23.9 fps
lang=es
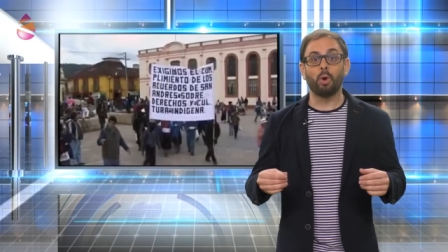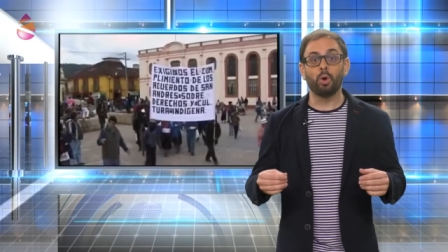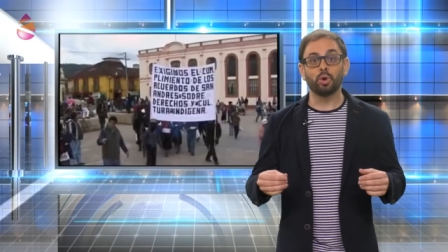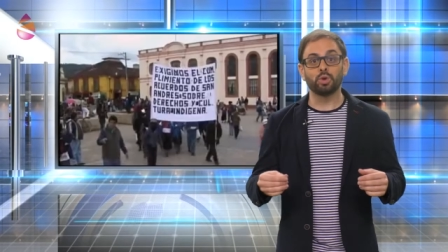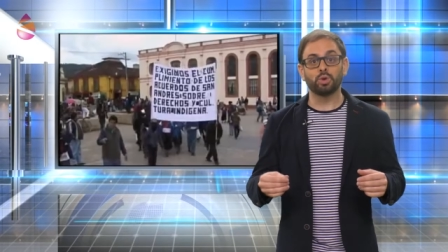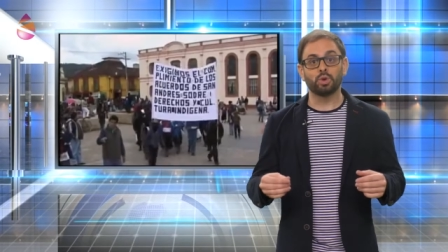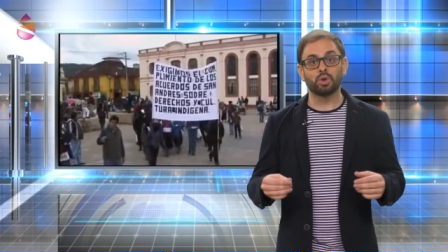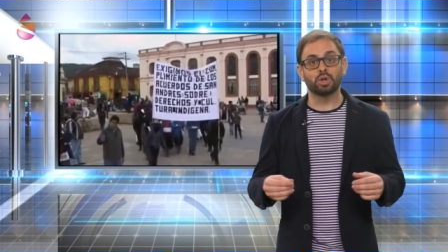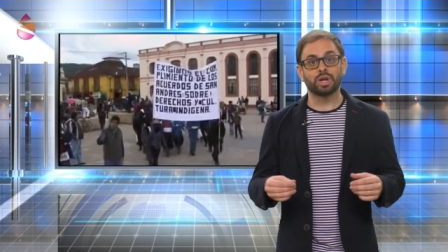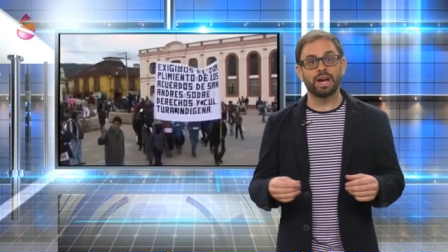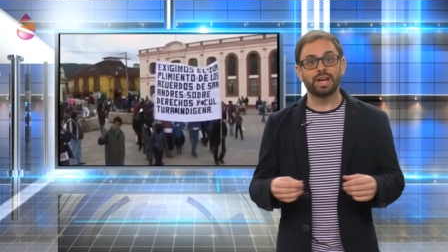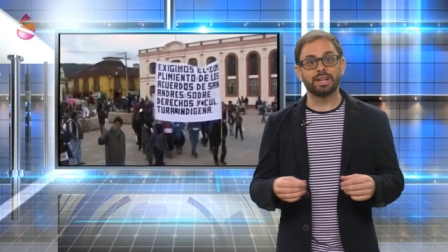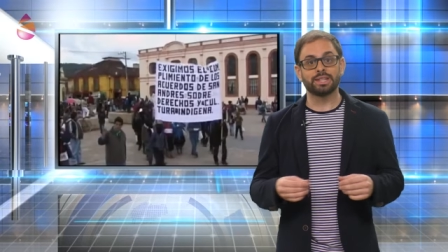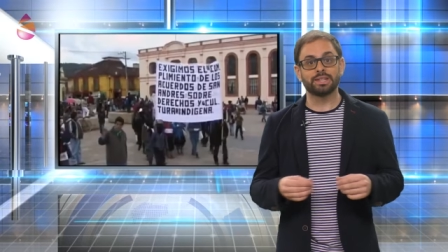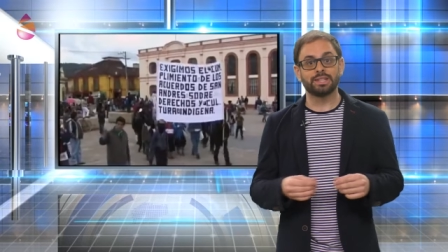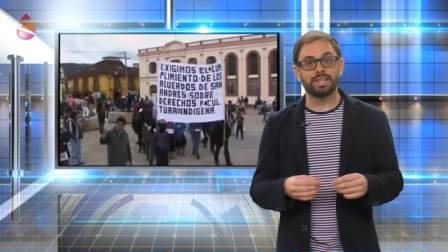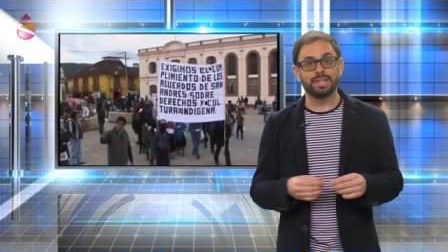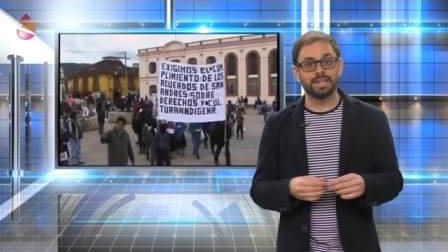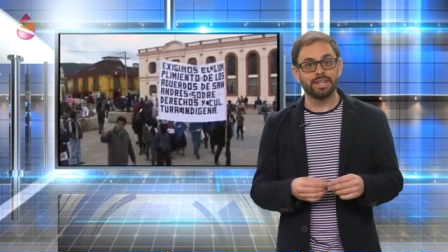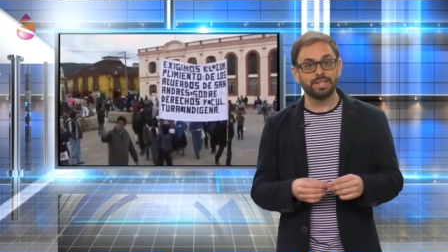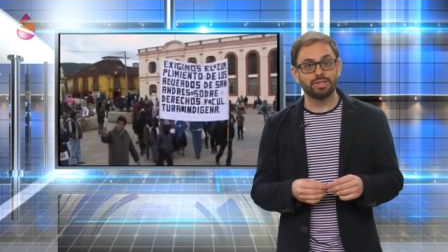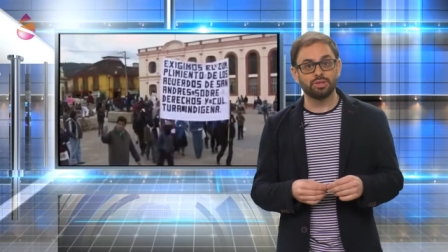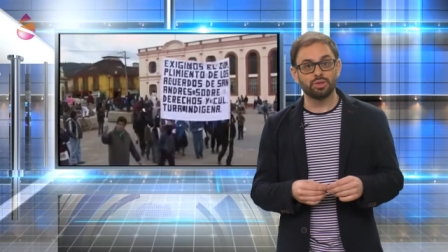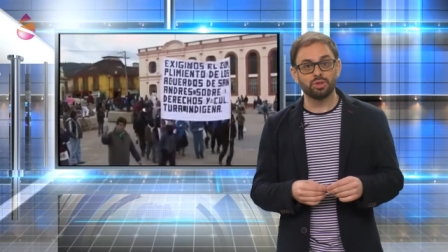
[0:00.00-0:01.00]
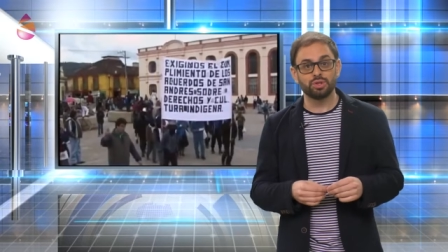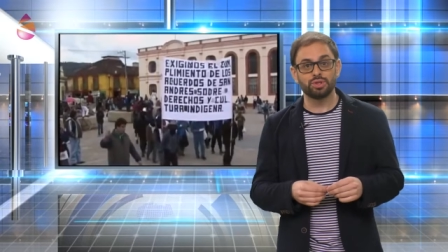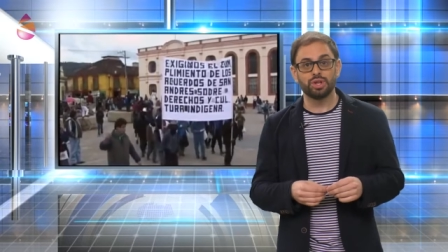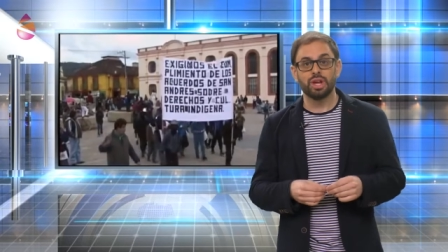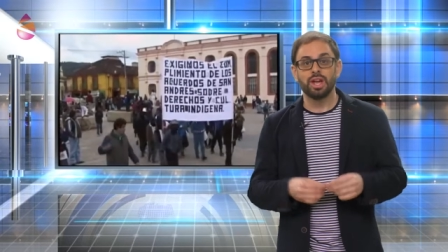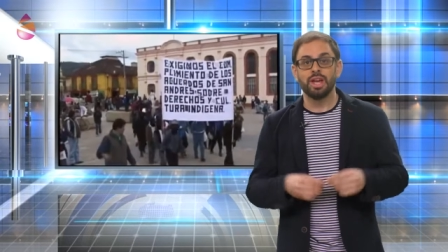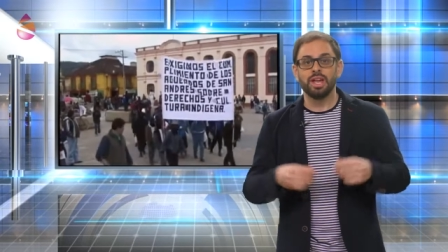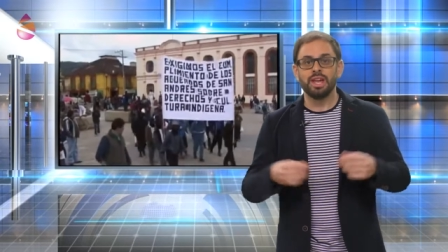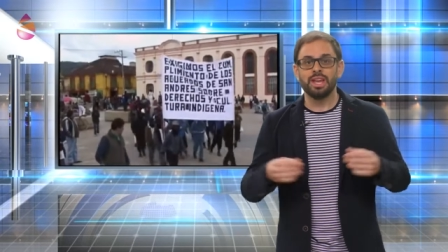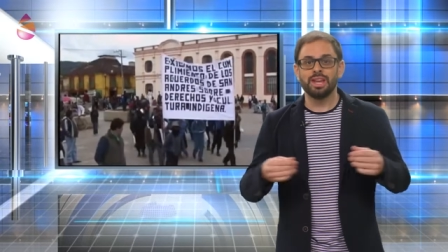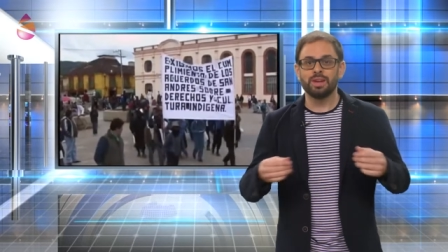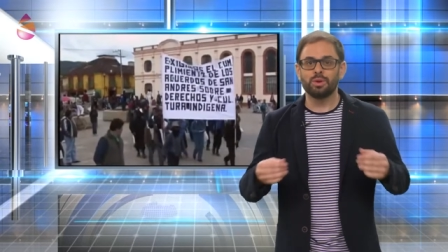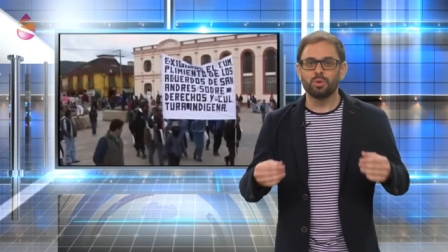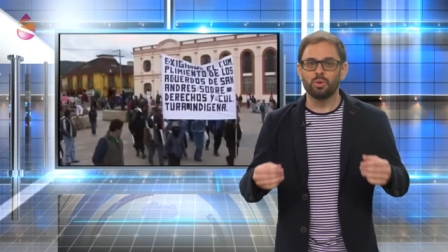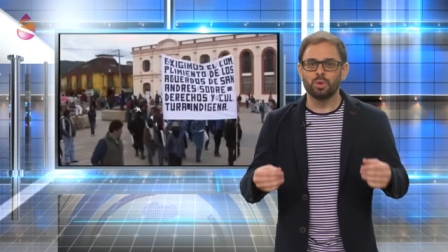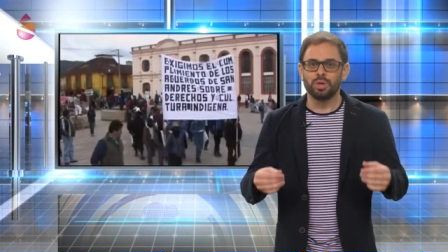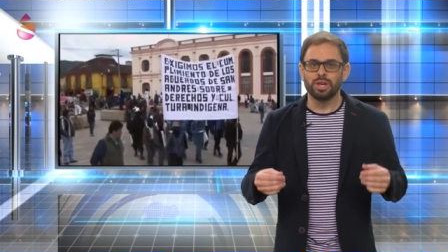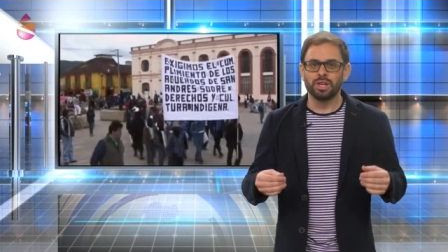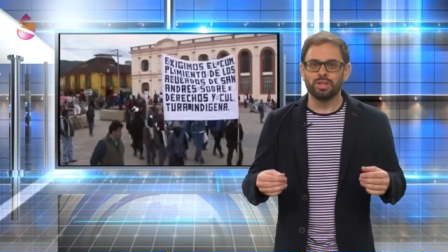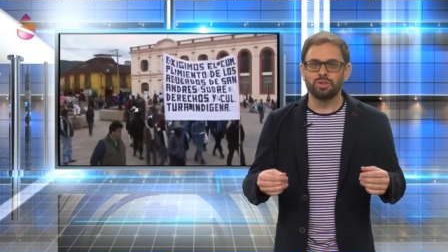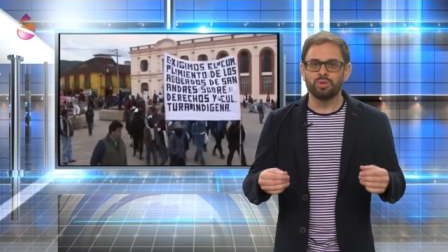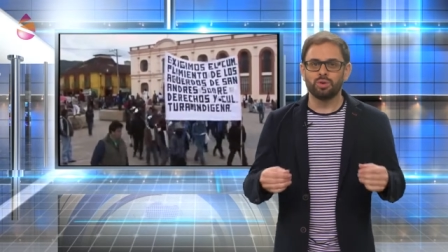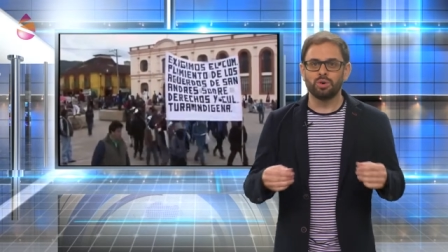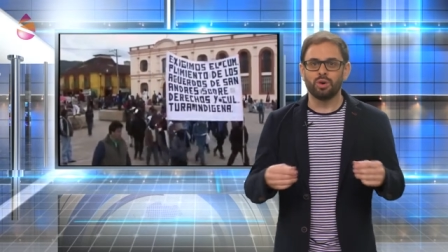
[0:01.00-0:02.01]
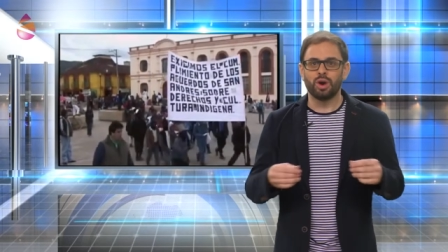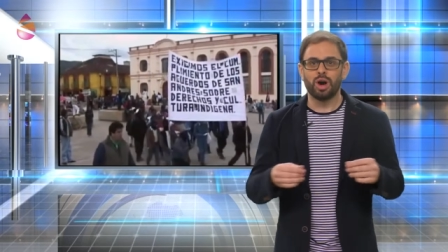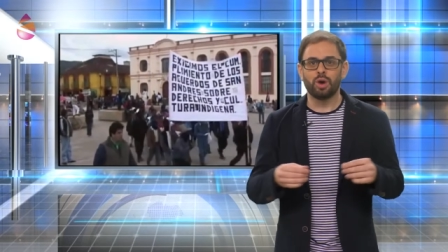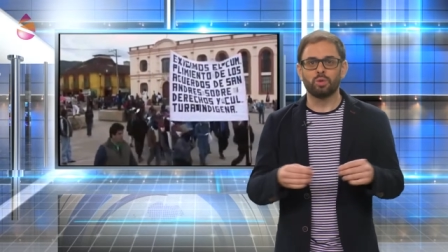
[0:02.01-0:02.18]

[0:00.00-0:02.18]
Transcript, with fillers: otorgar derechos, incluyendo